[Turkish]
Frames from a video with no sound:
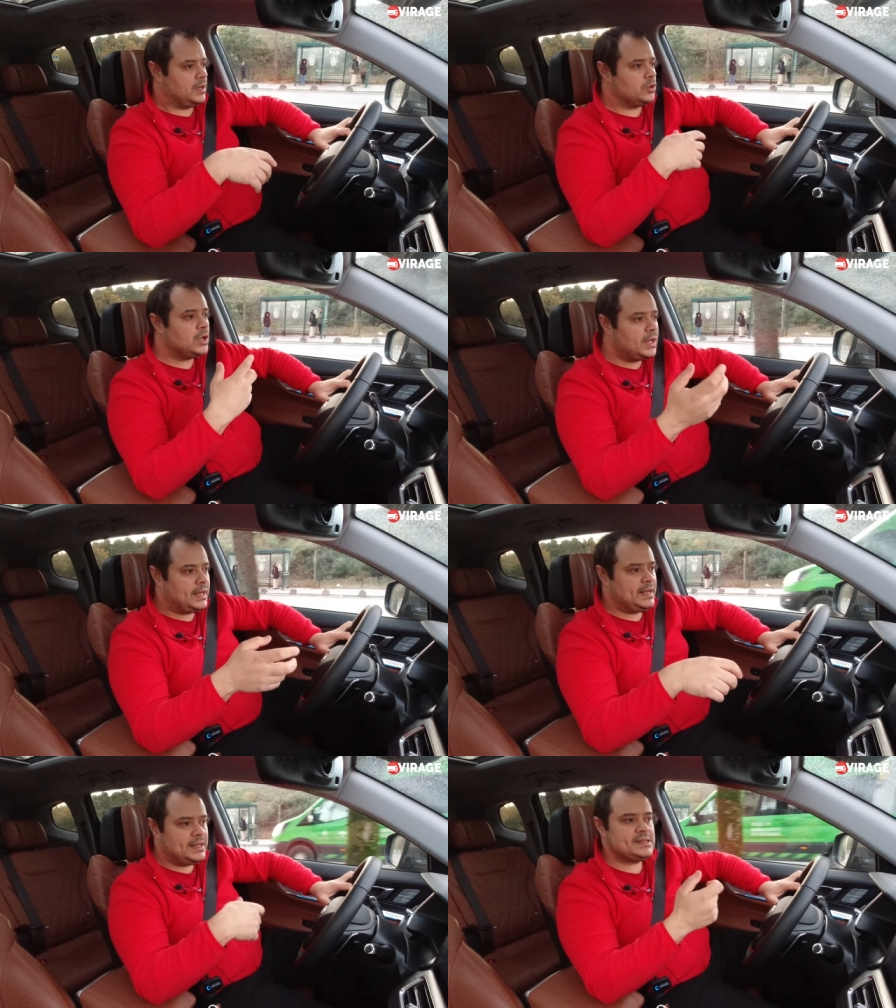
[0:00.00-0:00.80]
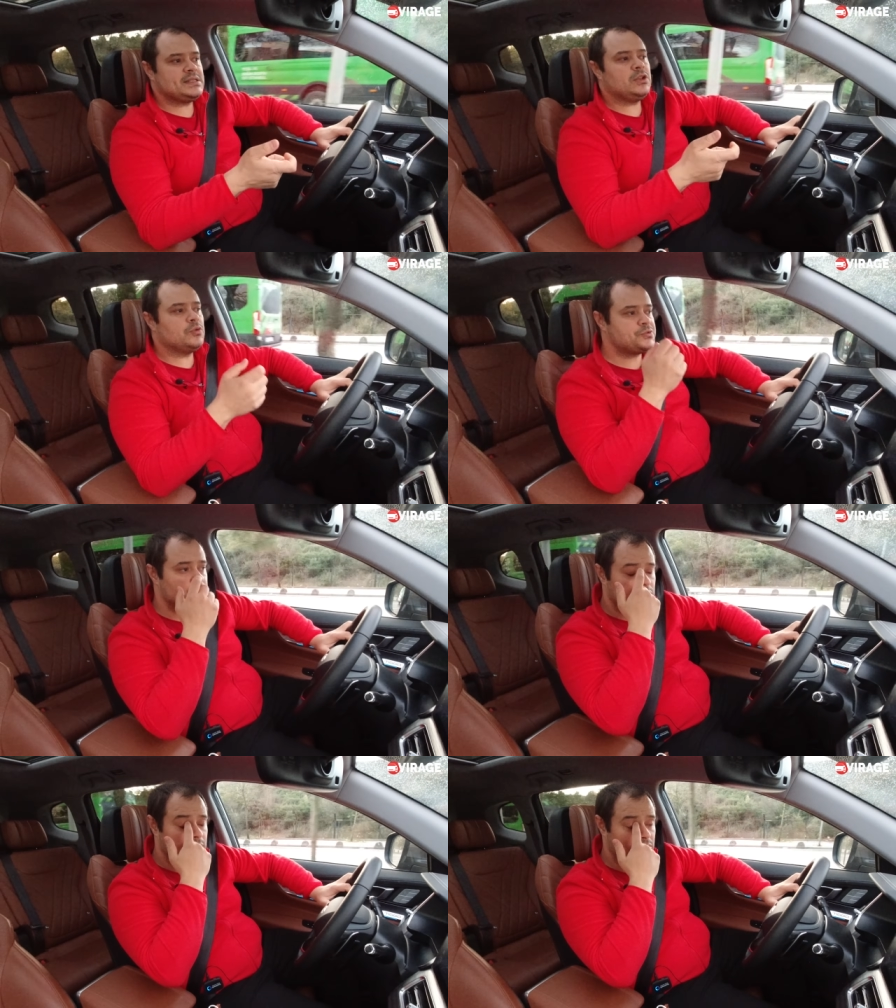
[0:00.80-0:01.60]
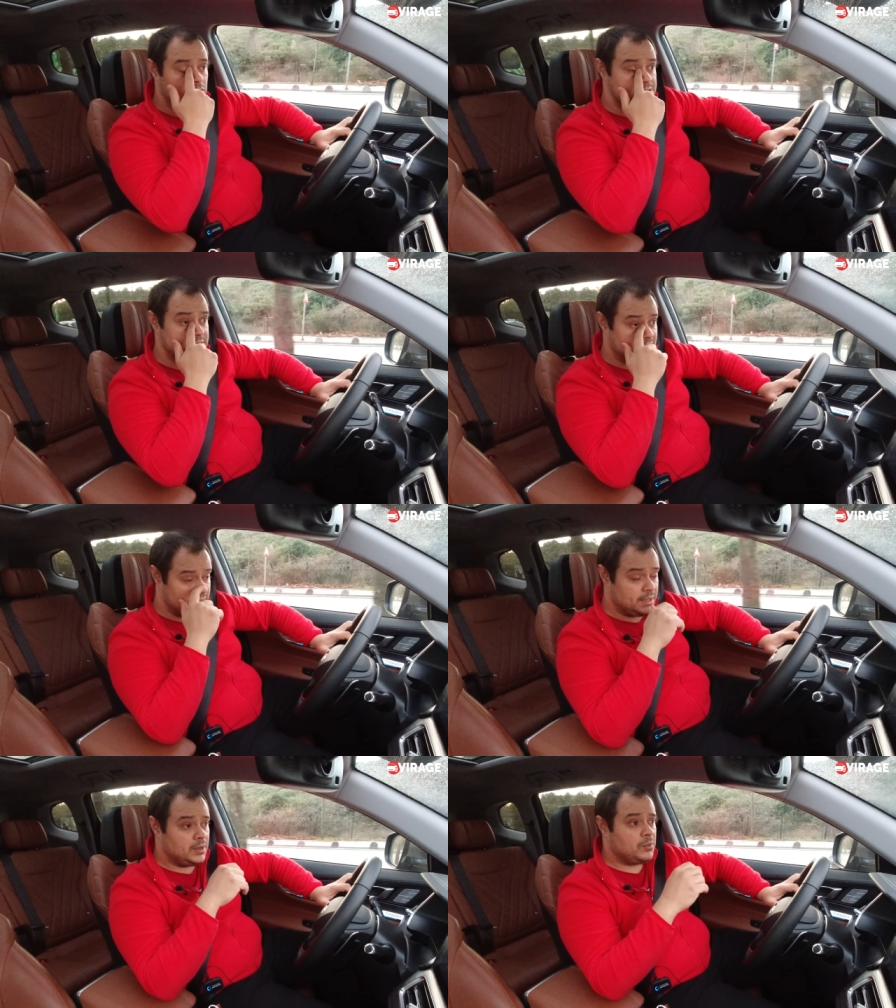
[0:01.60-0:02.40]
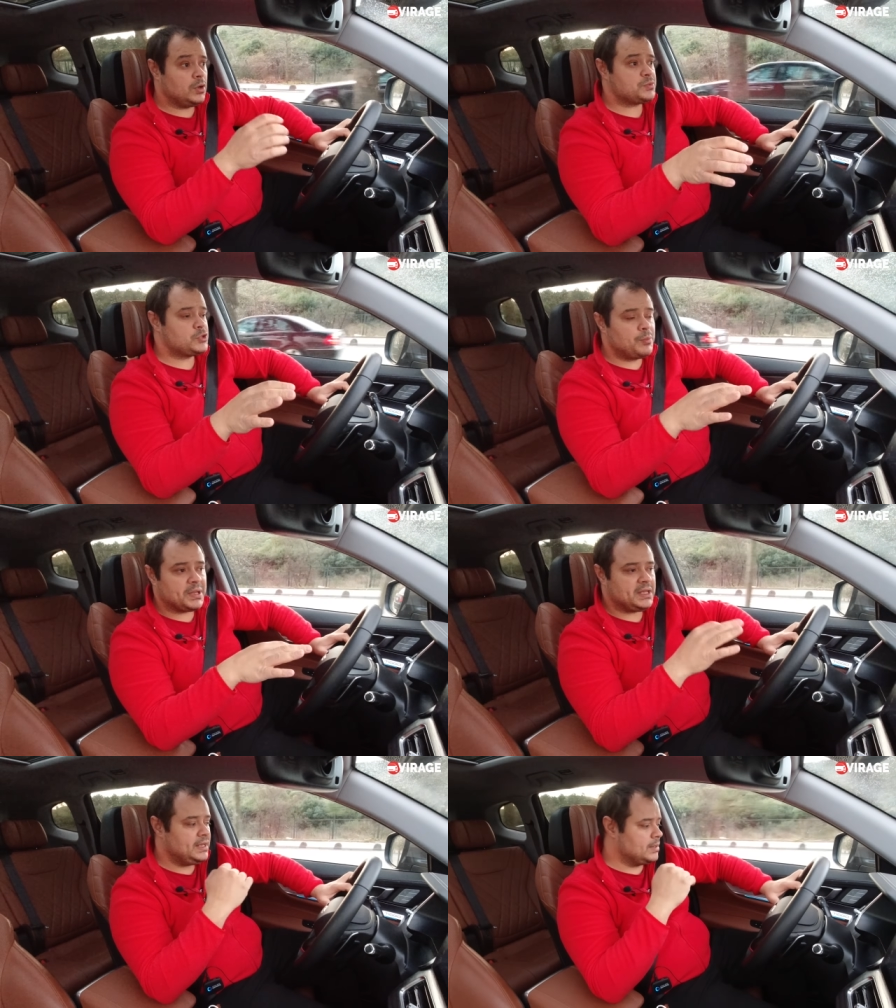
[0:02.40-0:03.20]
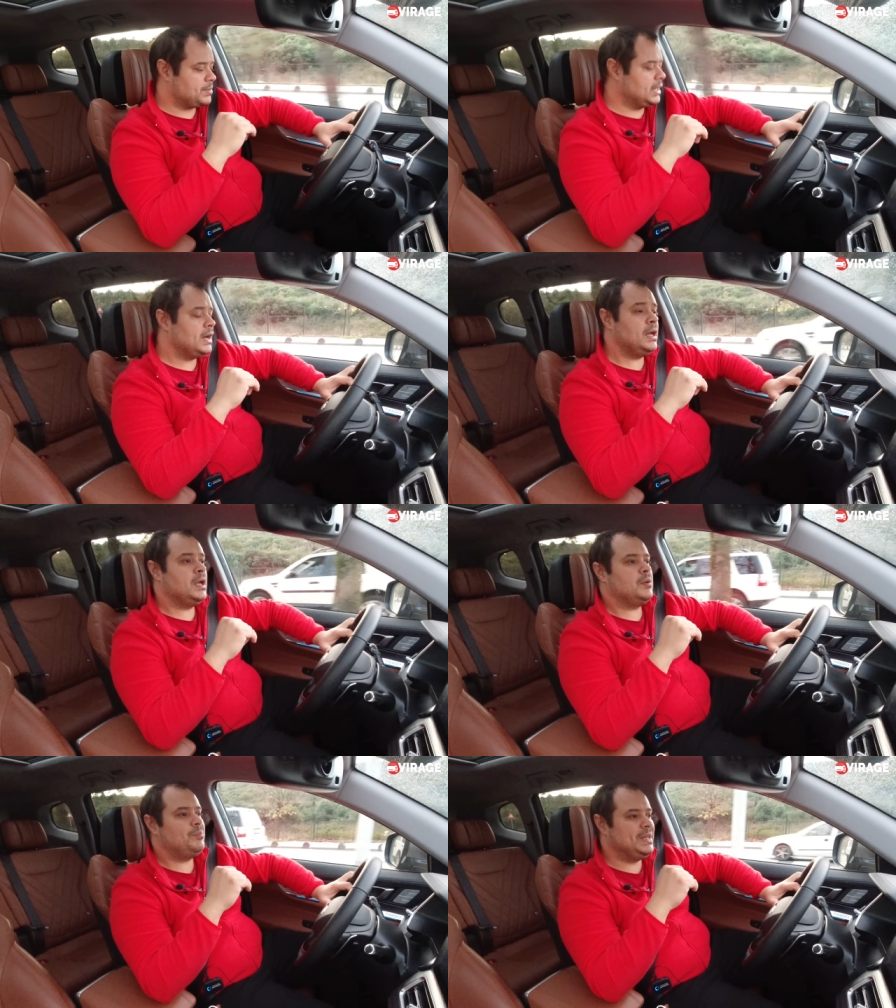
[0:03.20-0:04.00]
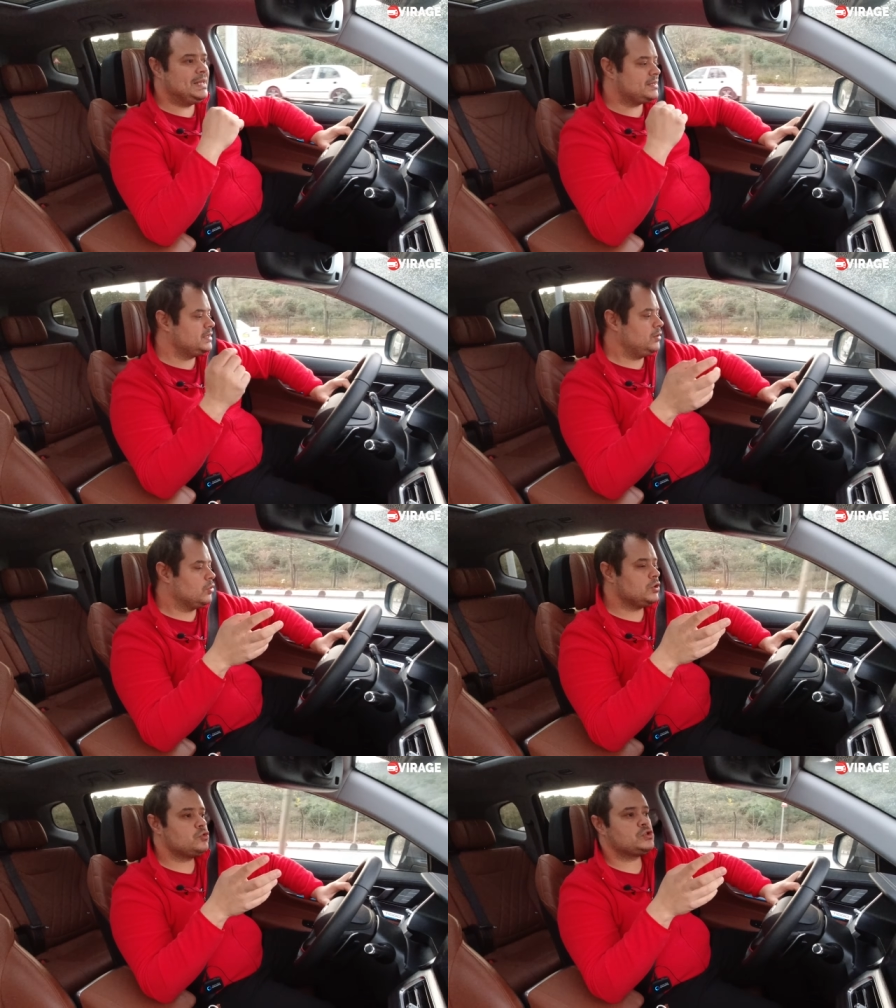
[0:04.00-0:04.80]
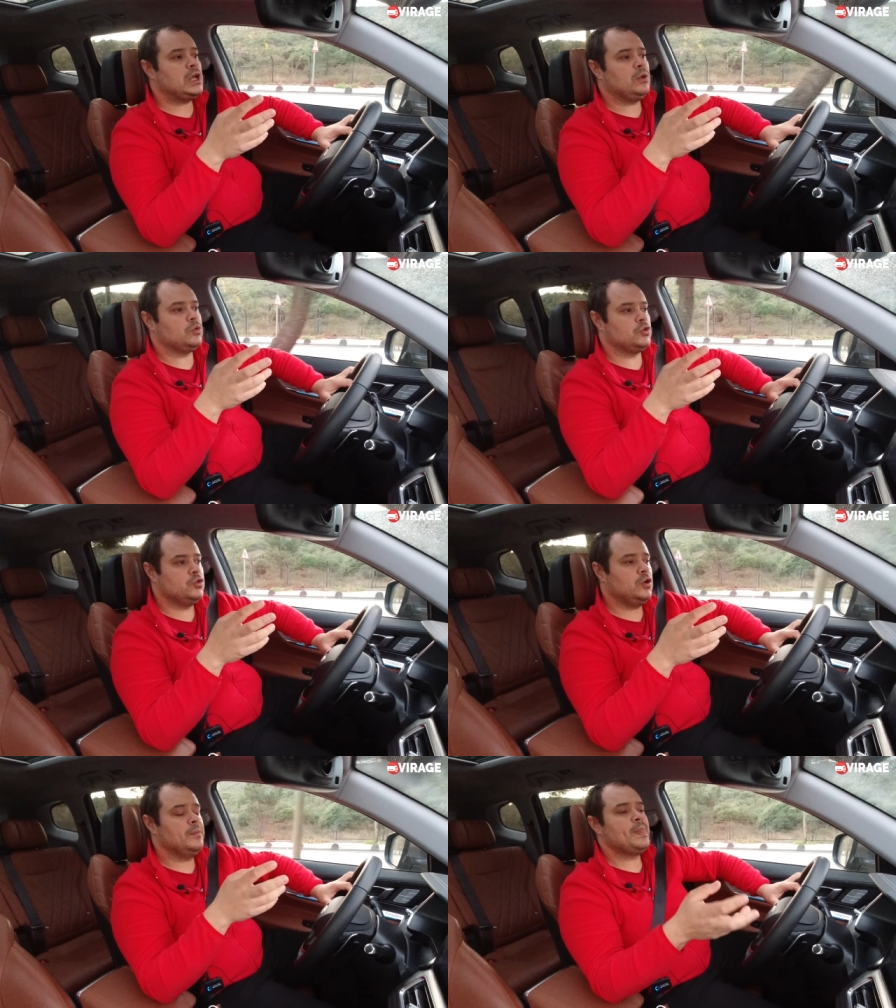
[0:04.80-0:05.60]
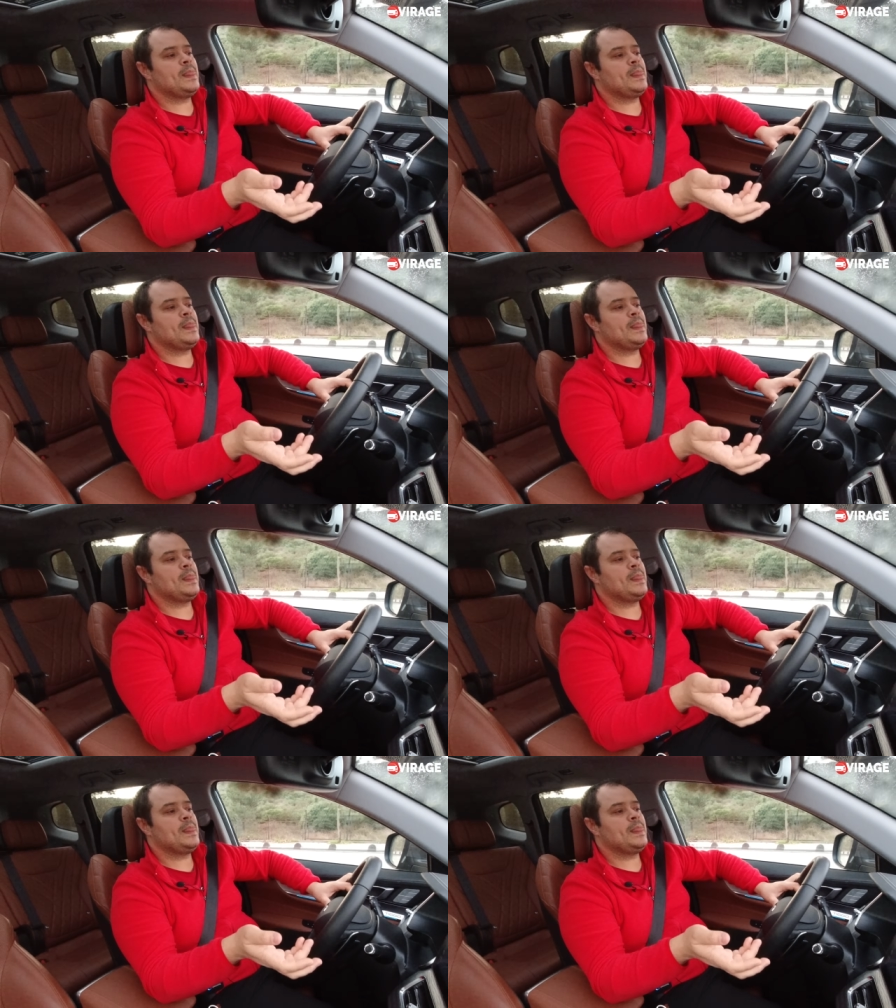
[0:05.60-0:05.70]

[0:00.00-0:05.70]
O da hani en azından opsiyon olarak olsaydı bir opsiyon paketi yapılabilirdi. O da güzel olurdu.